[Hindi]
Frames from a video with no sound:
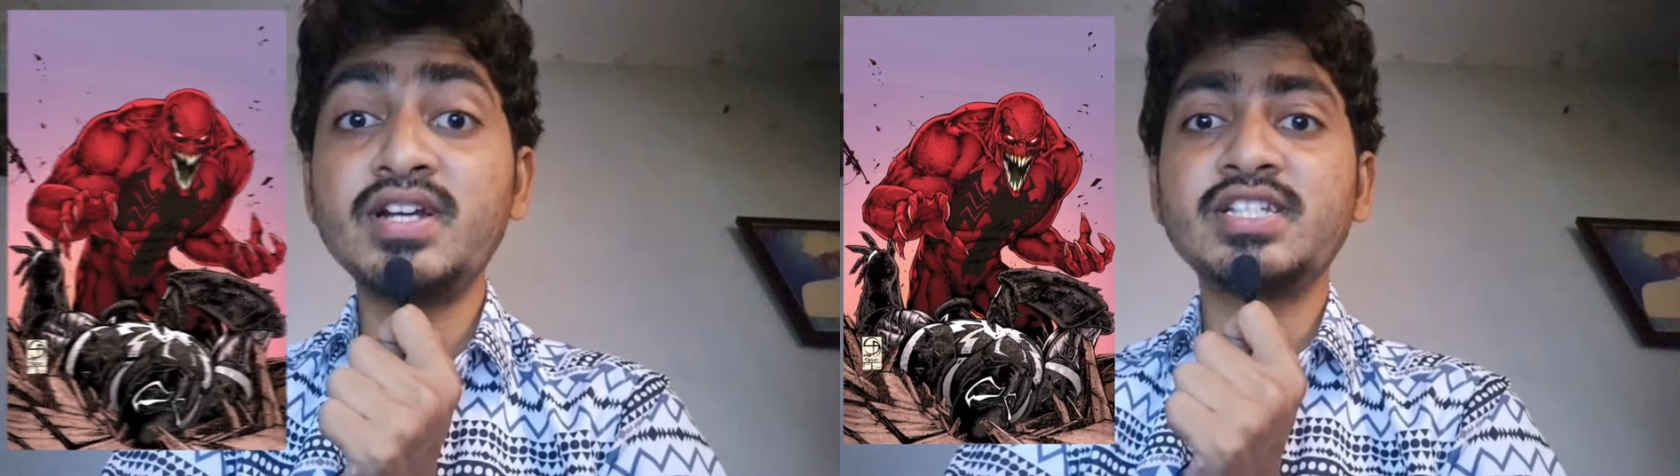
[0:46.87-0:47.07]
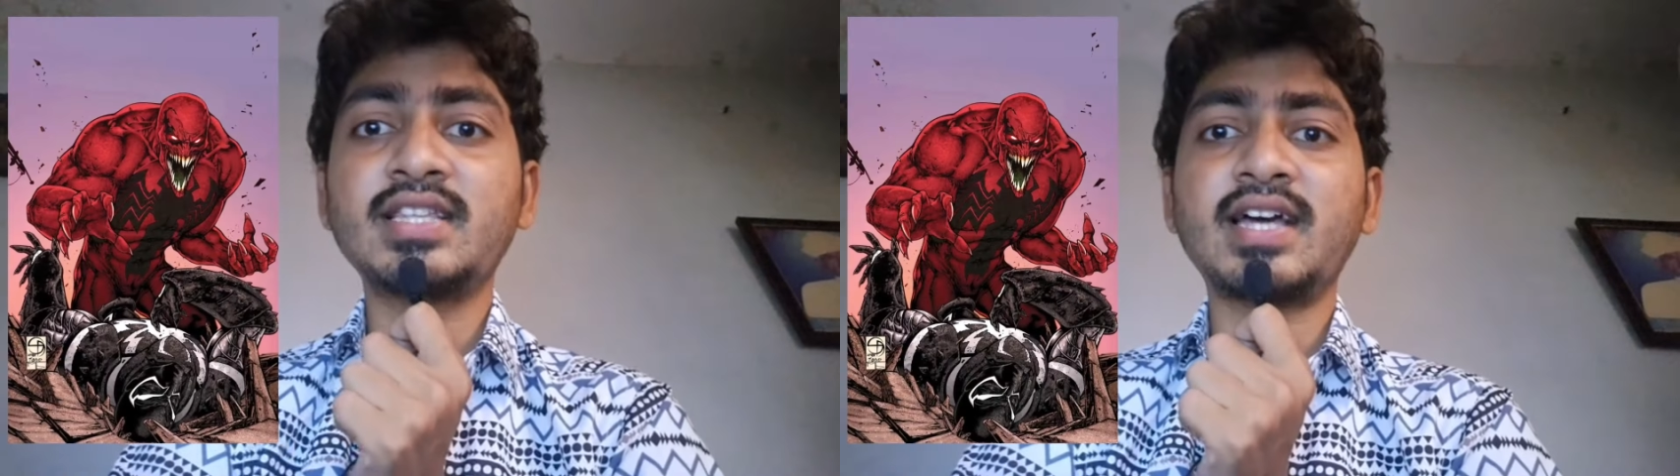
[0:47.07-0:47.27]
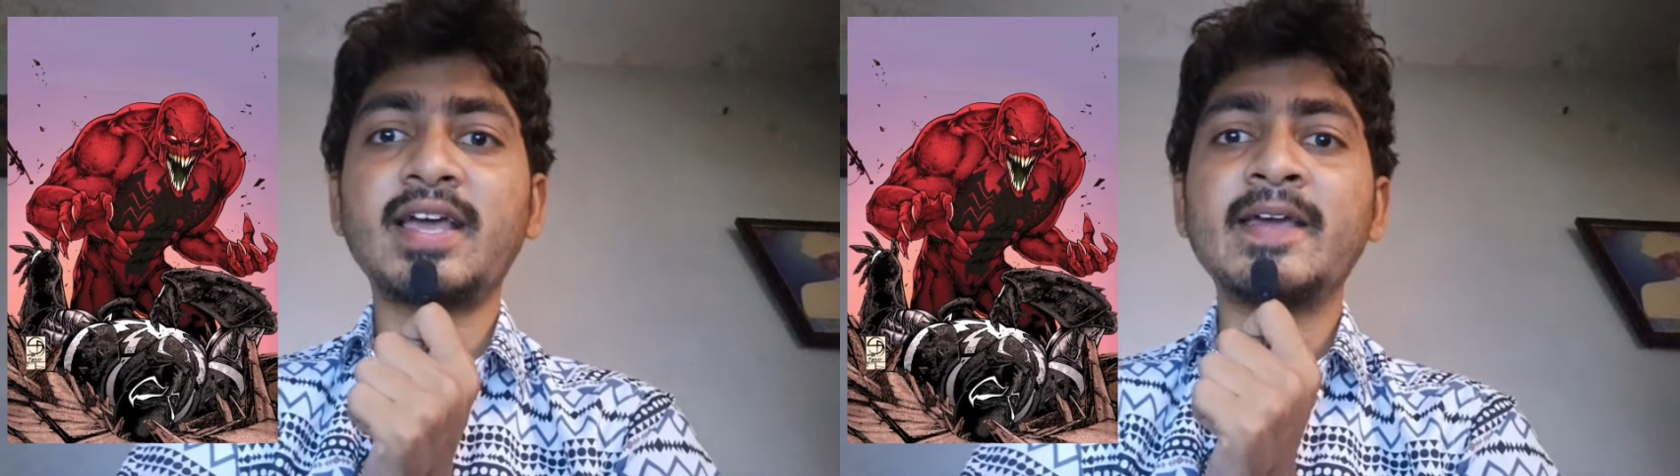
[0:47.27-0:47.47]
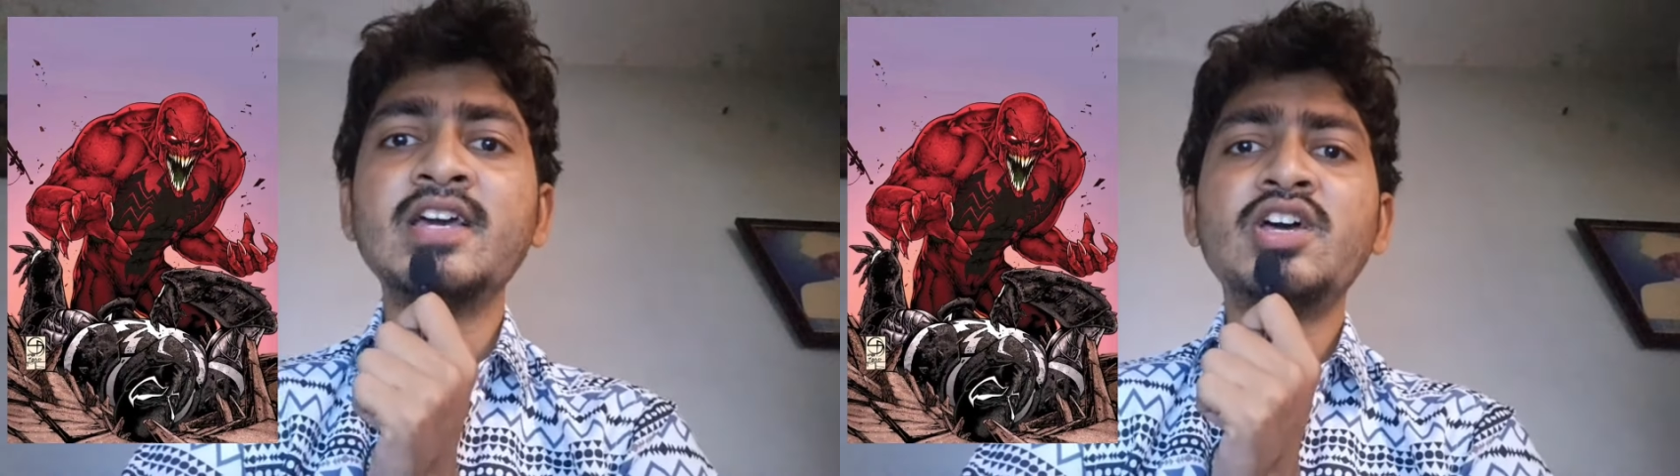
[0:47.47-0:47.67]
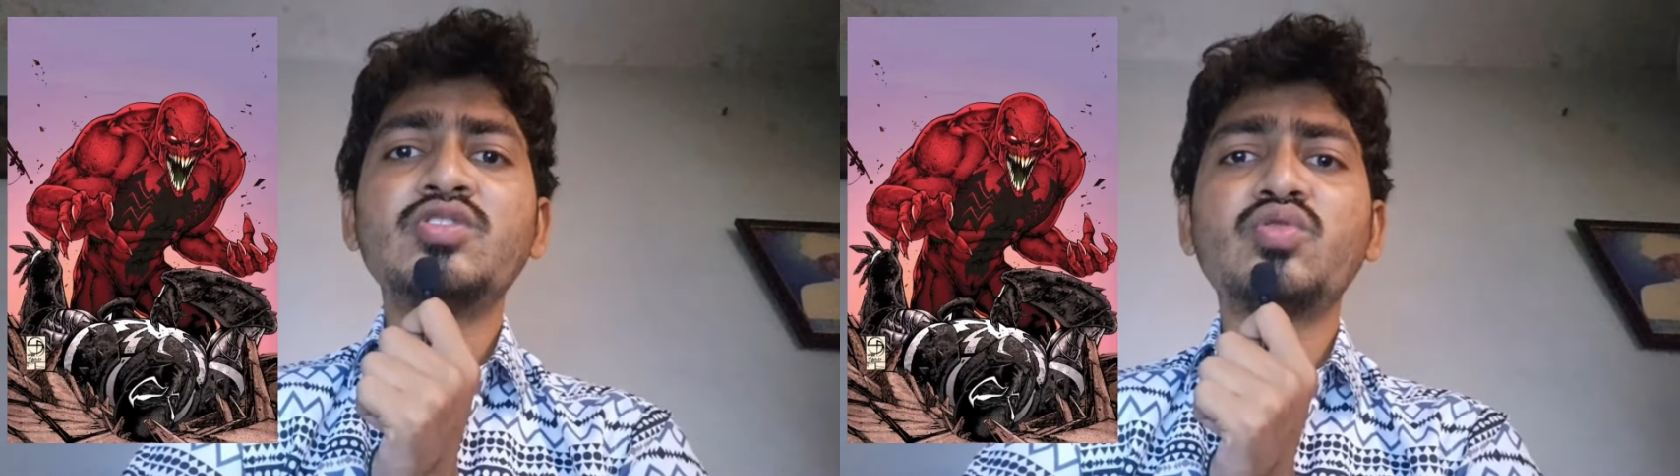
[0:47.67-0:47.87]
बन जाता है
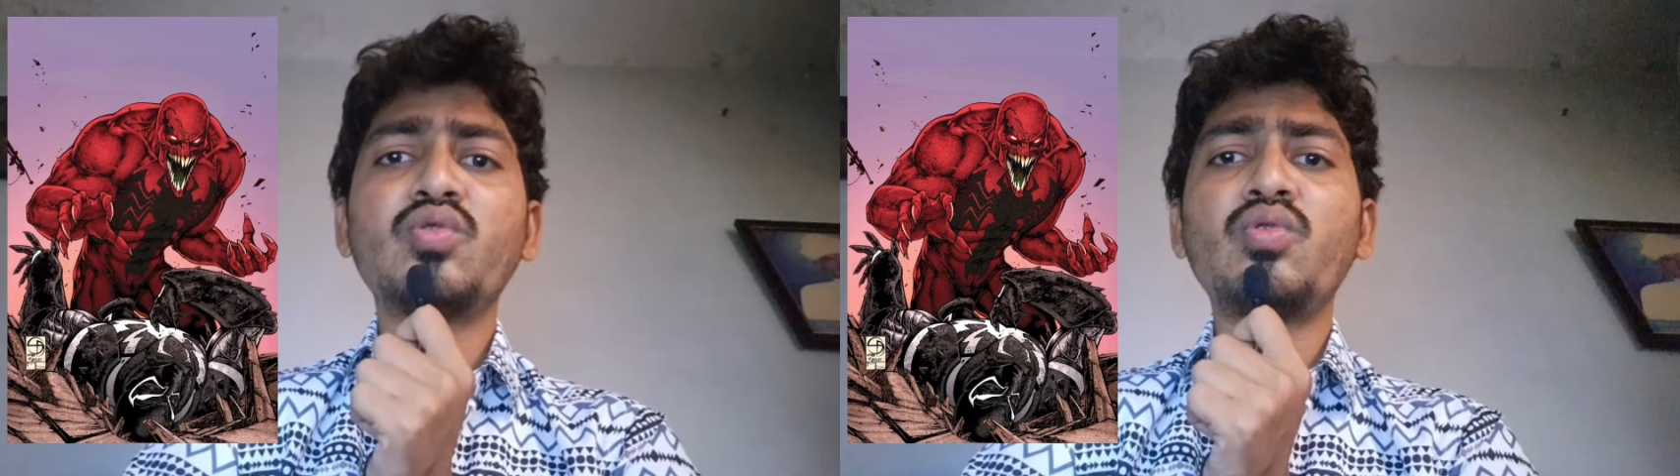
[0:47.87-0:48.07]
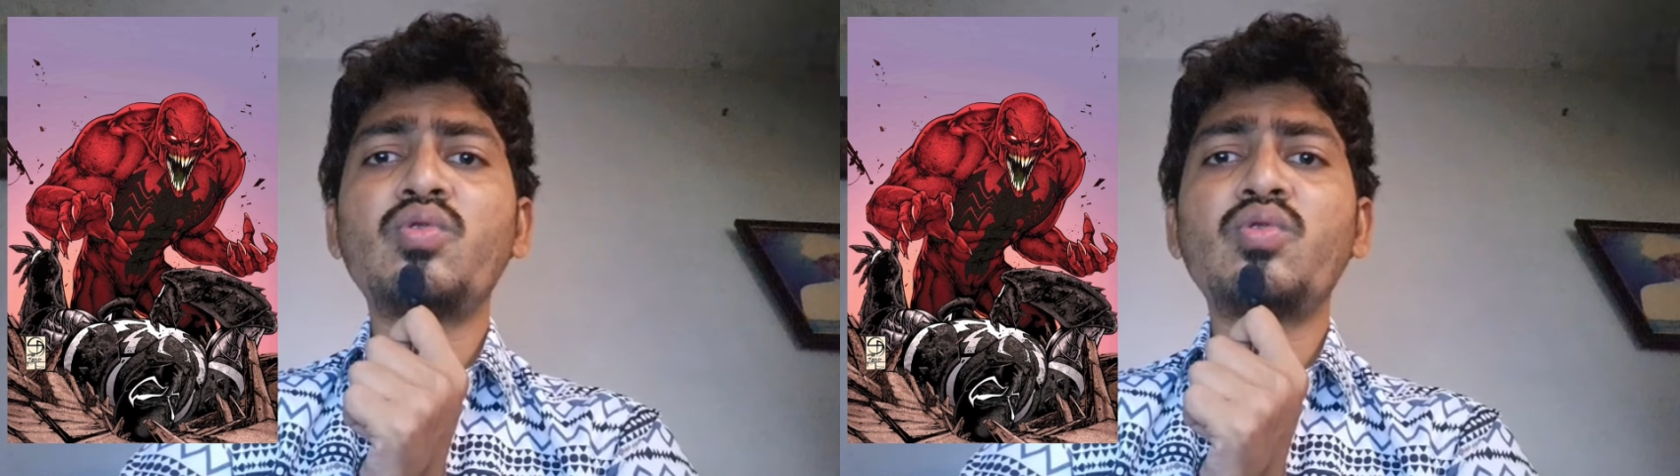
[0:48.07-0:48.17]
तो